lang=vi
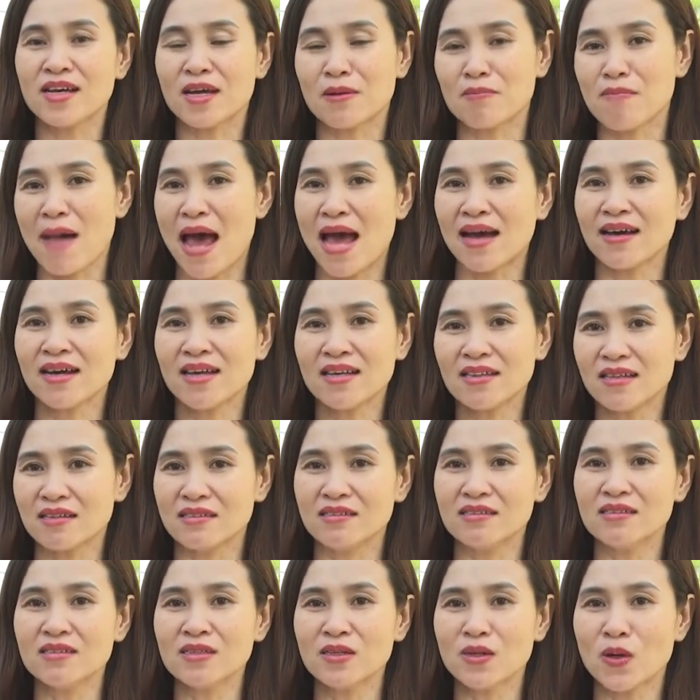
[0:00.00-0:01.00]
kịch bản, ý
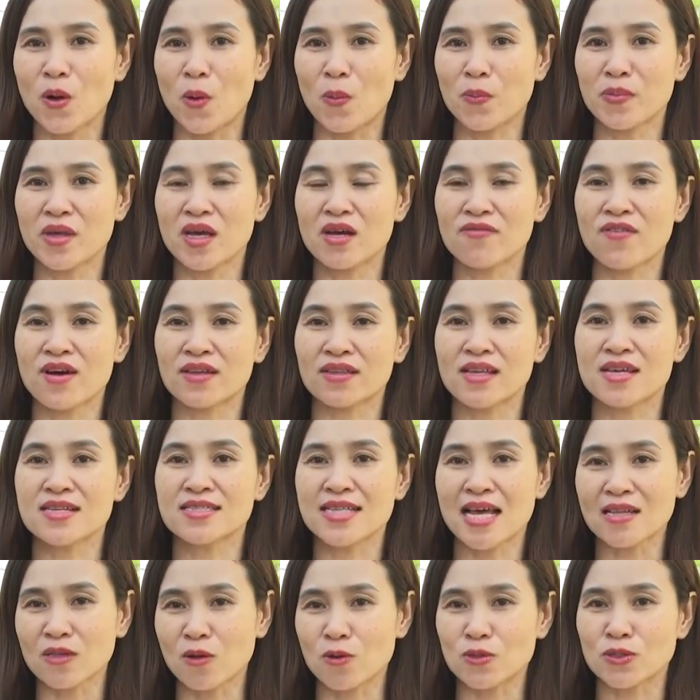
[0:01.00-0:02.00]
tưởng cũng như phần thi
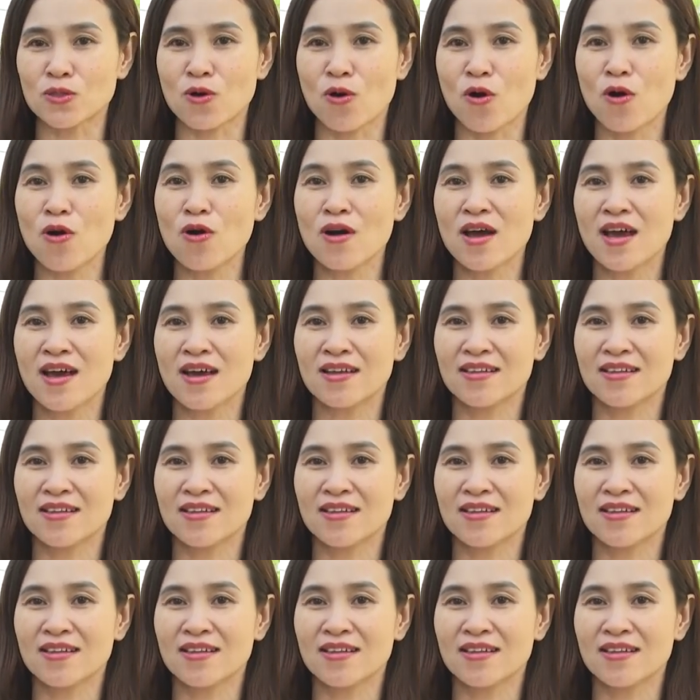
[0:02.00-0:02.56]
sáng tạo số.